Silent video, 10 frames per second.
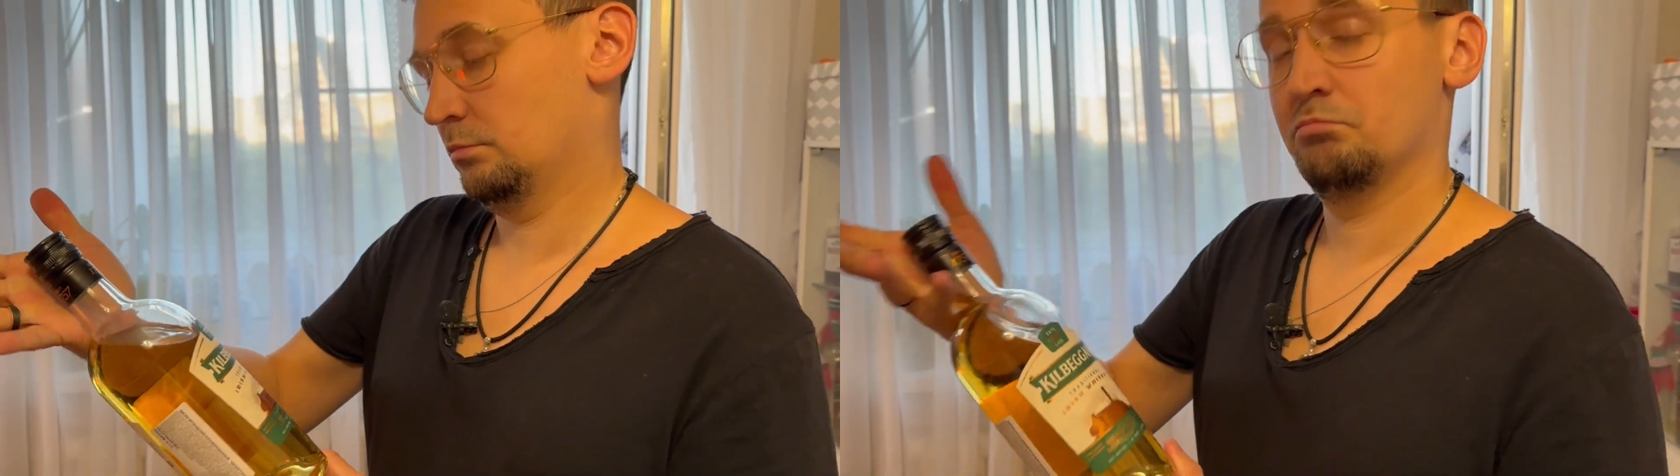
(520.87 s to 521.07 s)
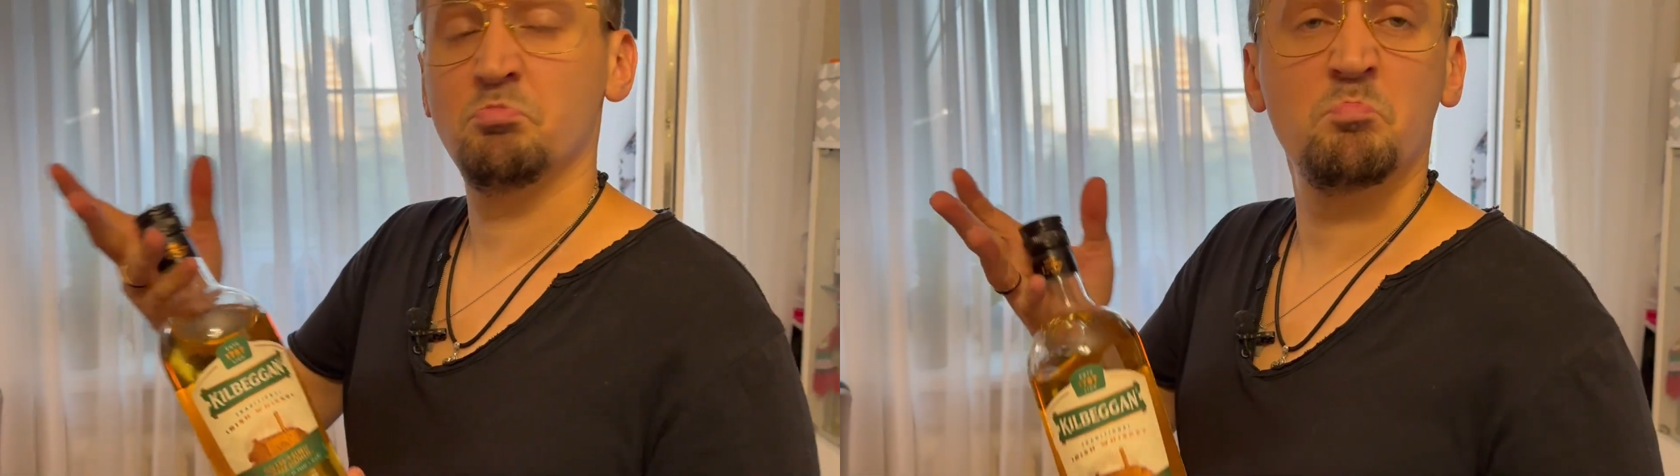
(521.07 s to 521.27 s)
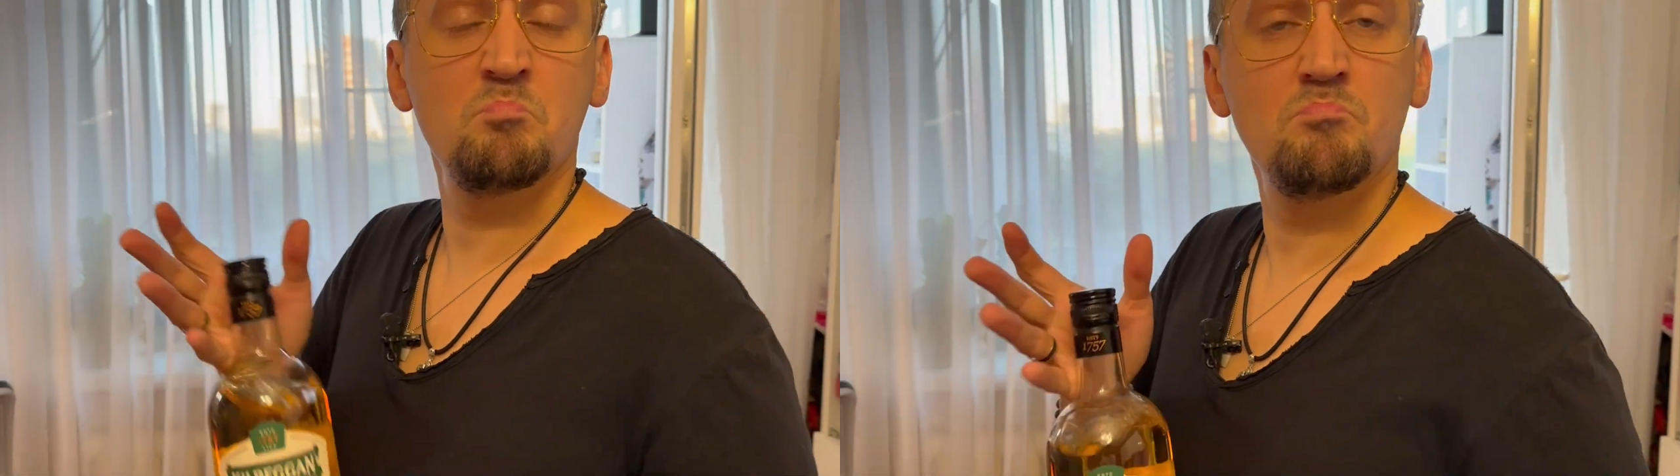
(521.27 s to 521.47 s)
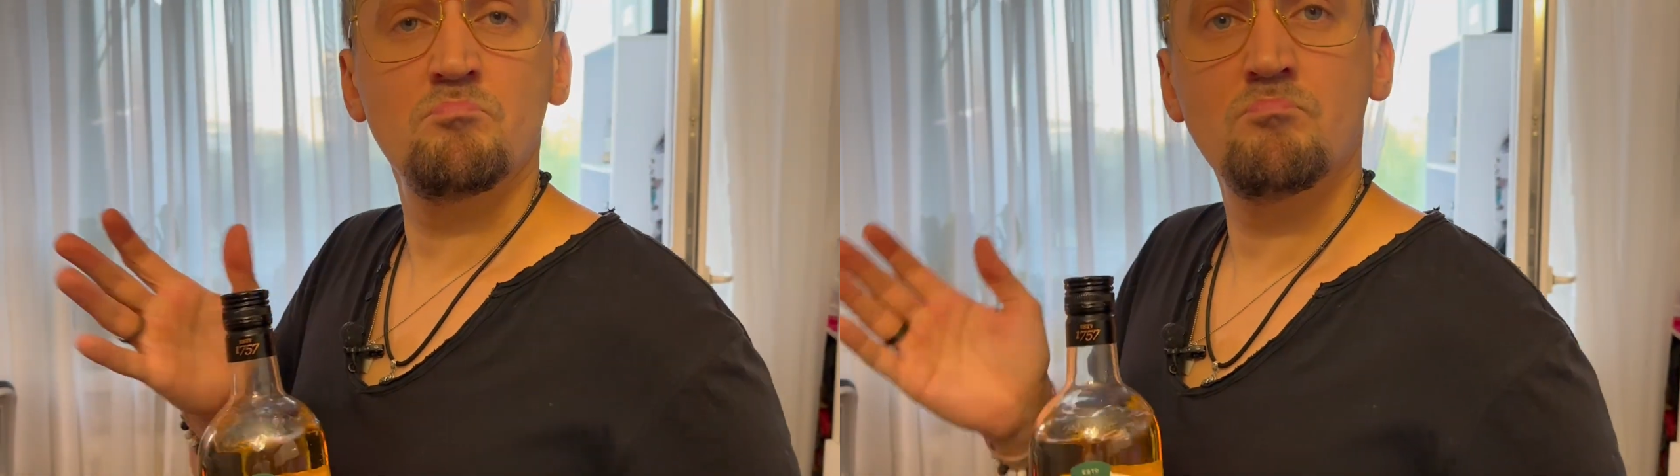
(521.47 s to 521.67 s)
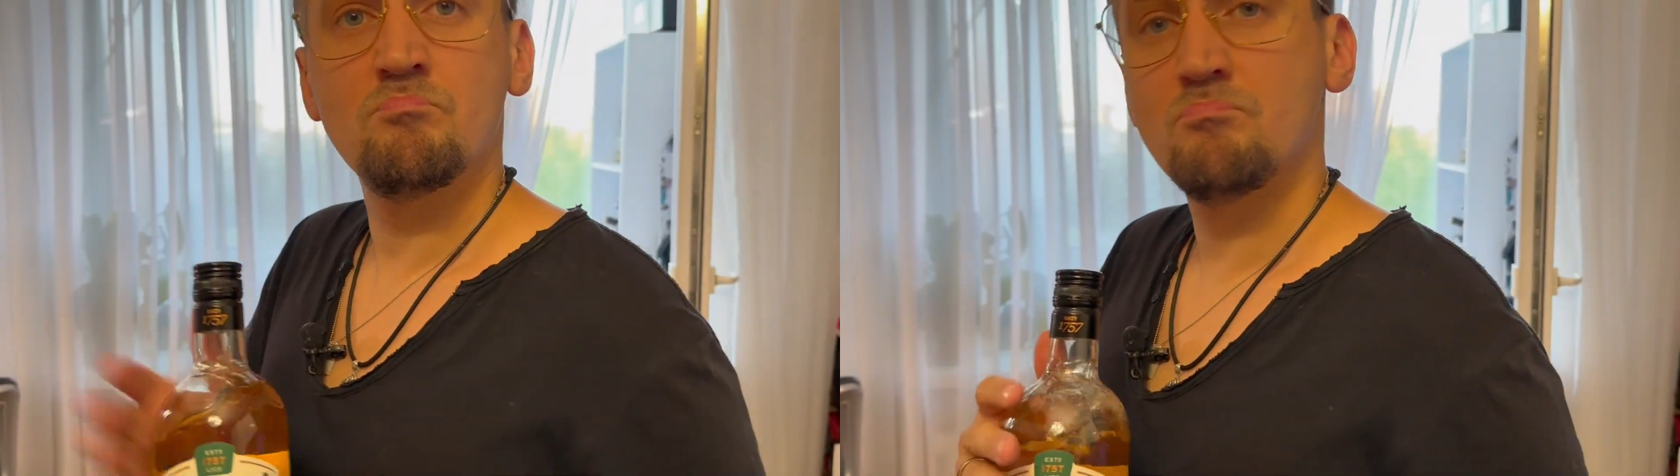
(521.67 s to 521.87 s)

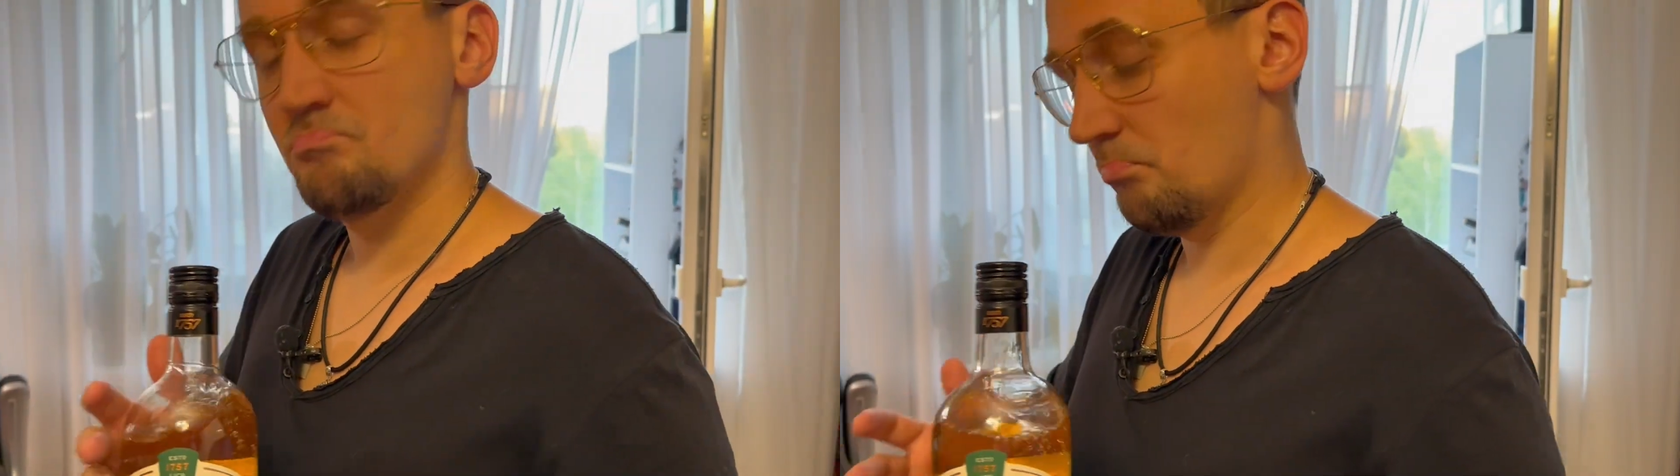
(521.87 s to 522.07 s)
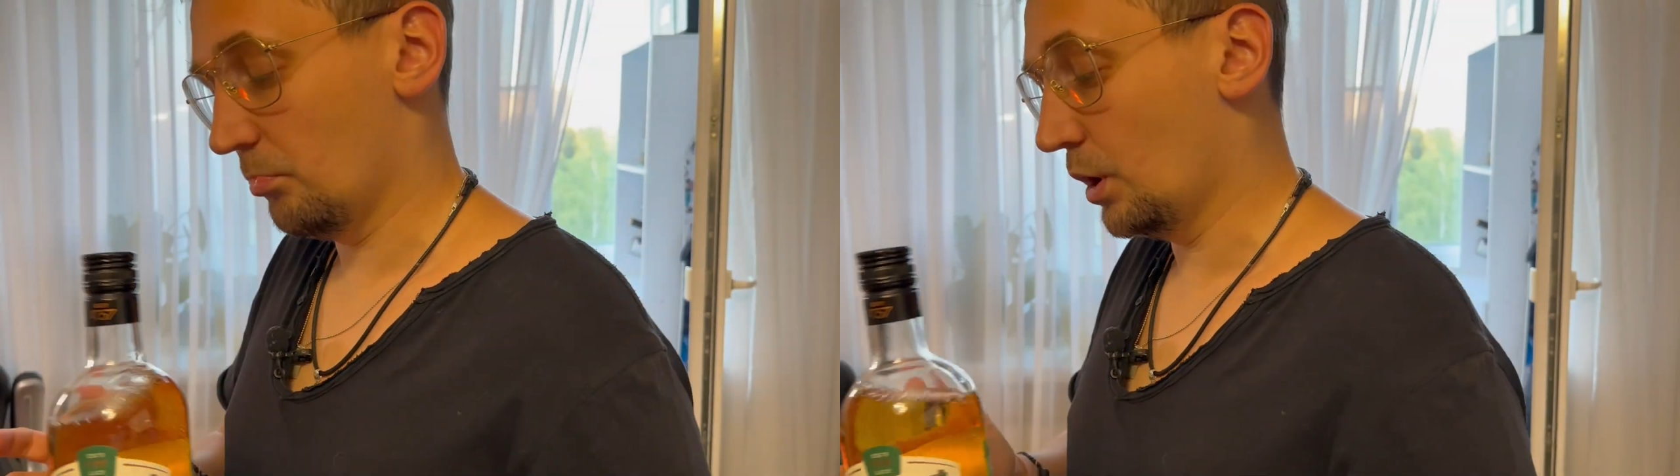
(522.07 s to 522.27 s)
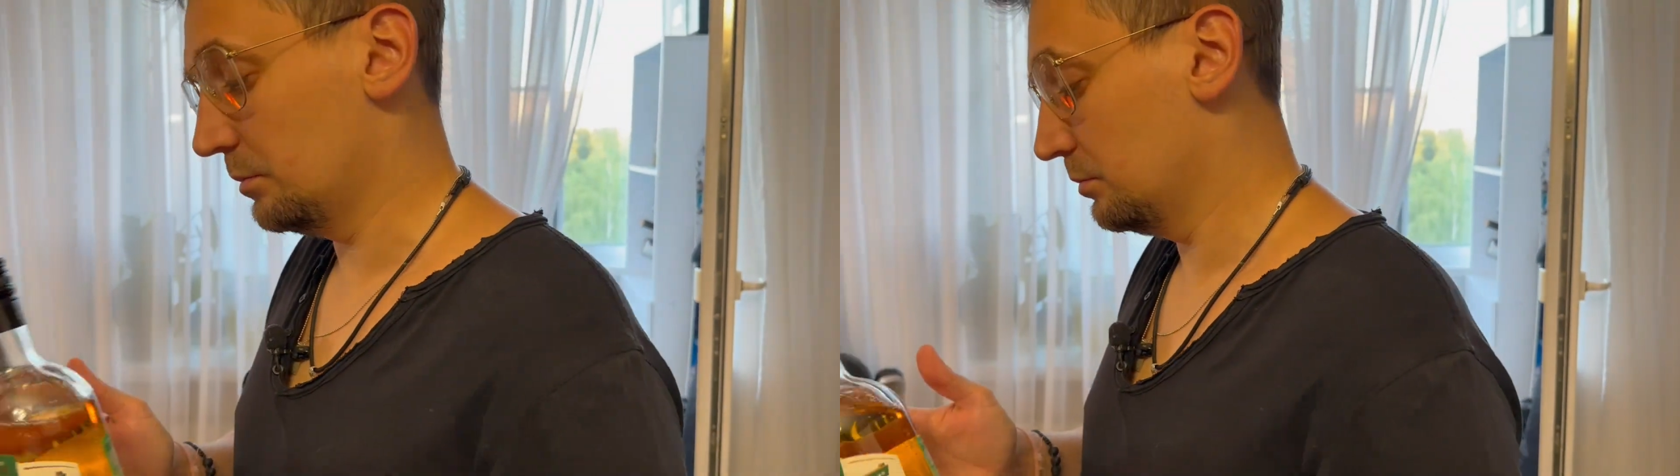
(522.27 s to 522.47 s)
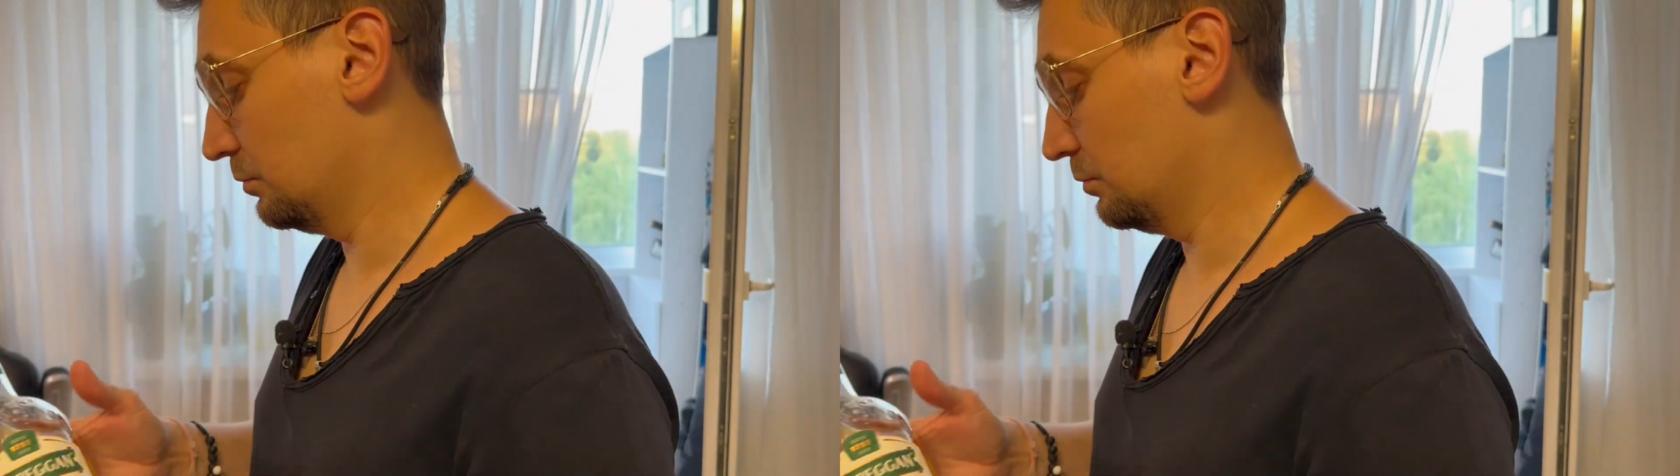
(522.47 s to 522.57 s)
неплохо. Да,